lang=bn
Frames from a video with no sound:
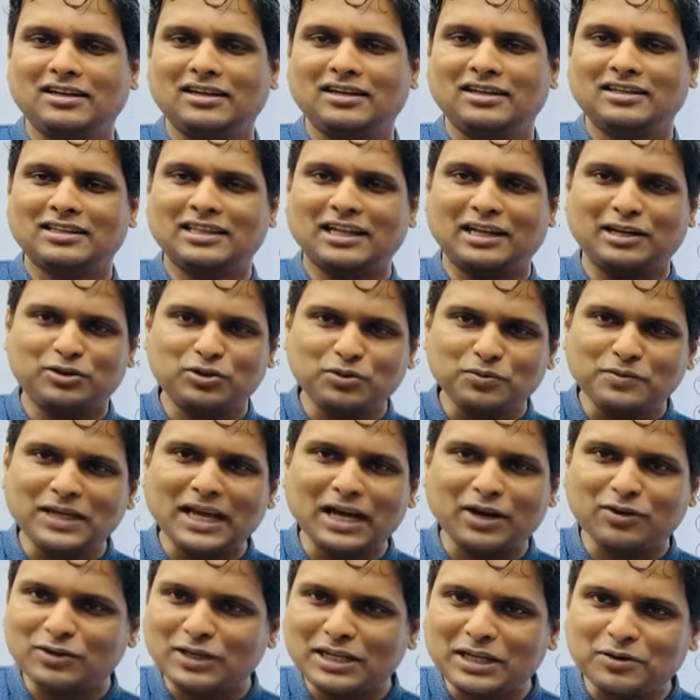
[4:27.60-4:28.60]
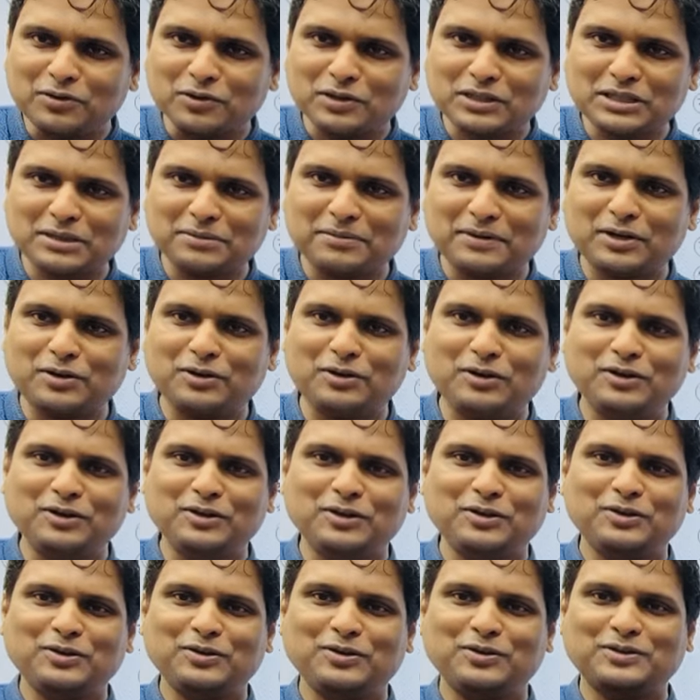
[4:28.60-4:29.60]
তাহলে তুমি এখন কি করতে পারো
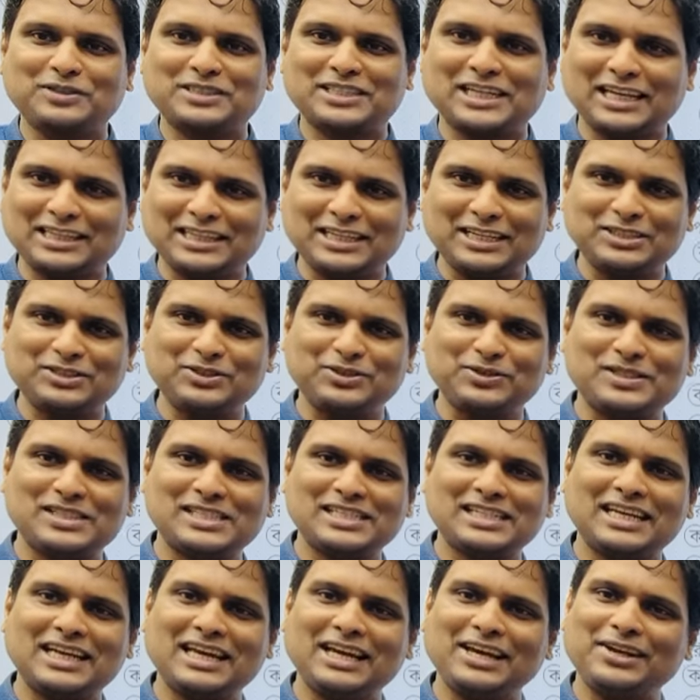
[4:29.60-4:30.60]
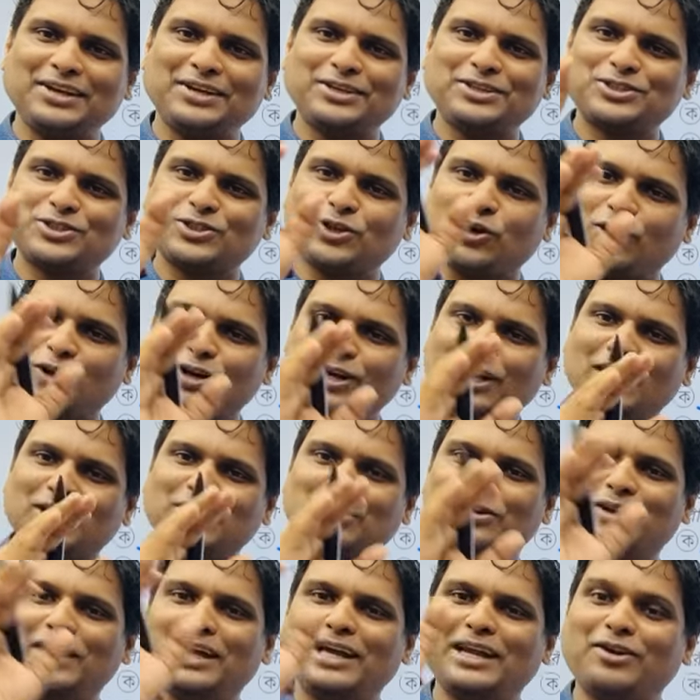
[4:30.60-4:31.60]
সাতাশ হচ্ছে
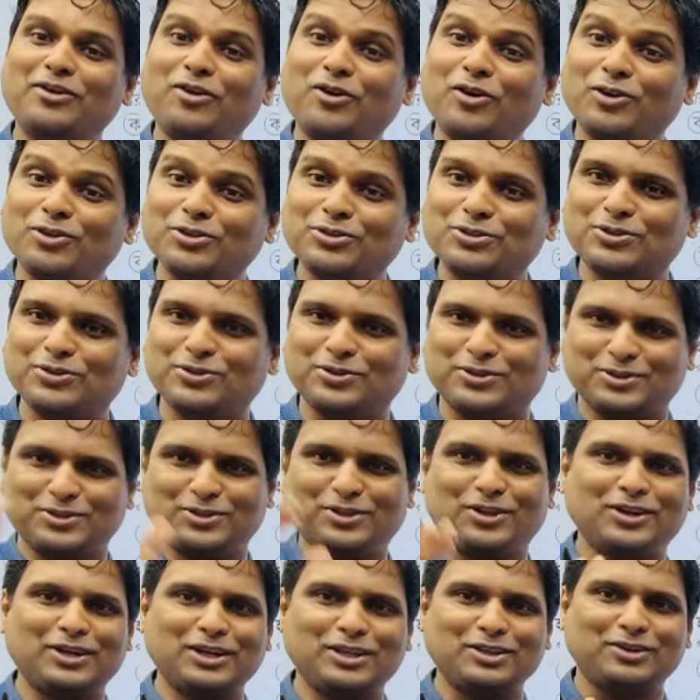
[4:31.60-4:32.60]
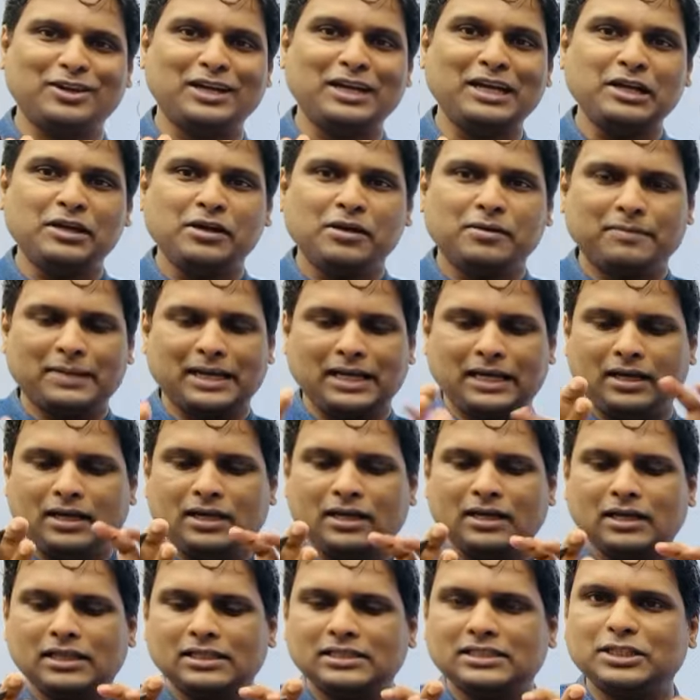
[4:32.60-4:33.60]
সংখ্যাদয়ের অন্তর সংখ্যাদয় মানে
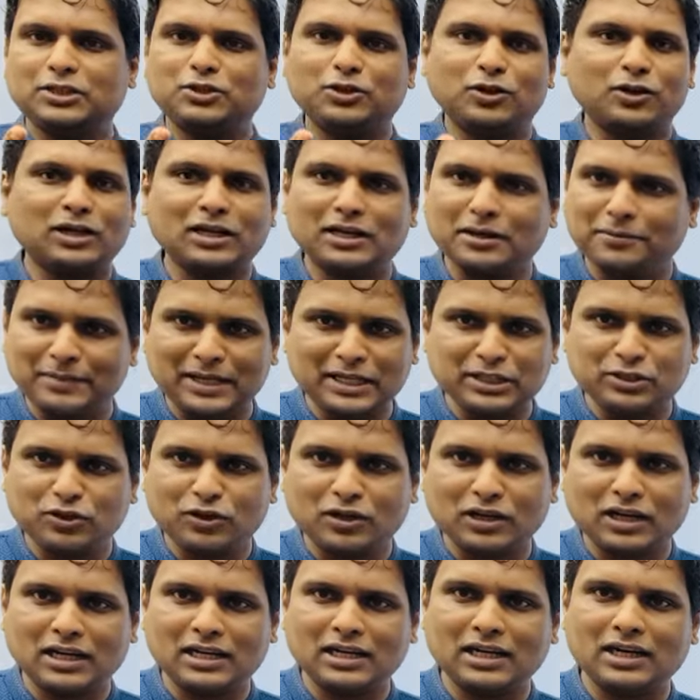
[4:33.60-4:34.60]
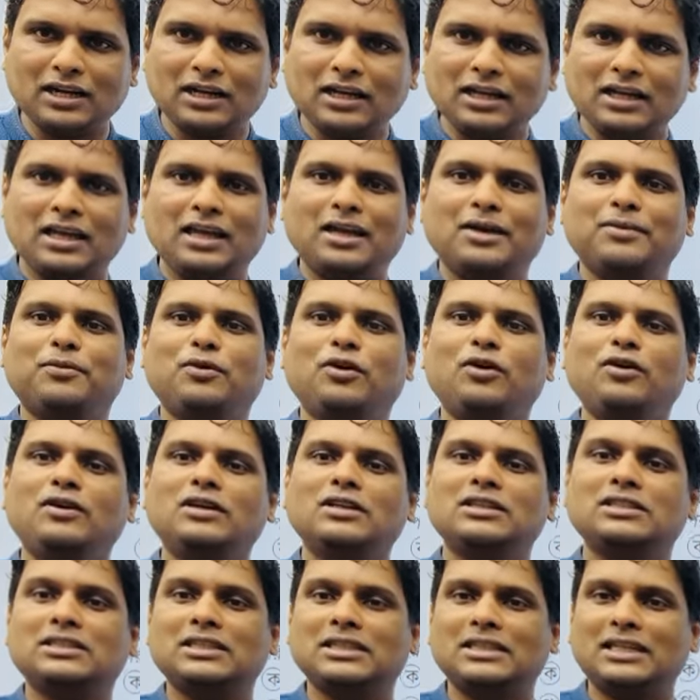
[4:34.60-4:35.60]
যে সংখ্যাটা মেইন সংখ্যাটা এবং
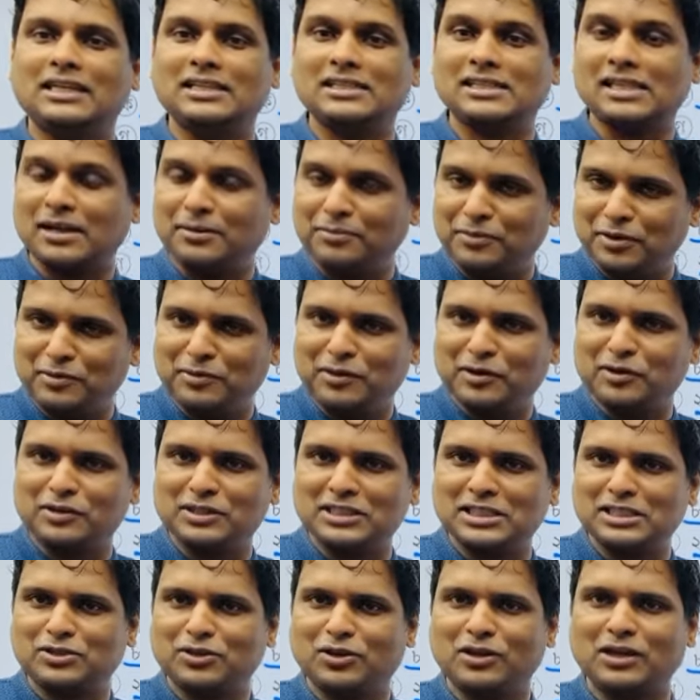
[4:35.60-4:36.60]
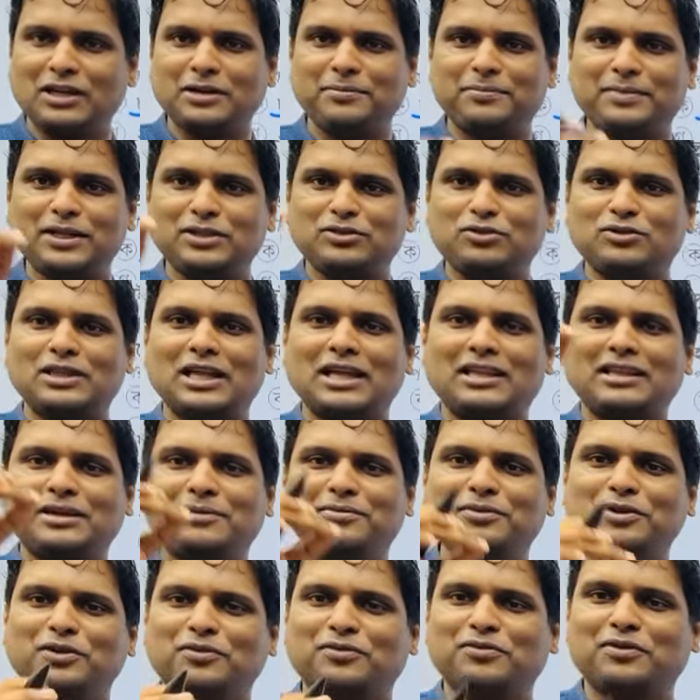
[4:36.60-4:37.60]
যেটা স্থান বিনিময় করে যে সংখ্যাটা পেয়েছো তাদের
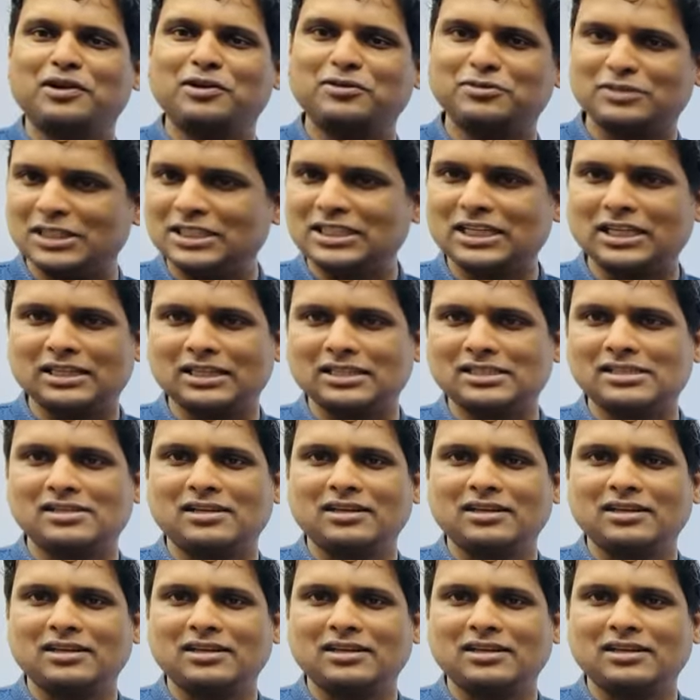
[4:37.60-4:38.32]
বিয়োগফল হচ্ছে সাতাশ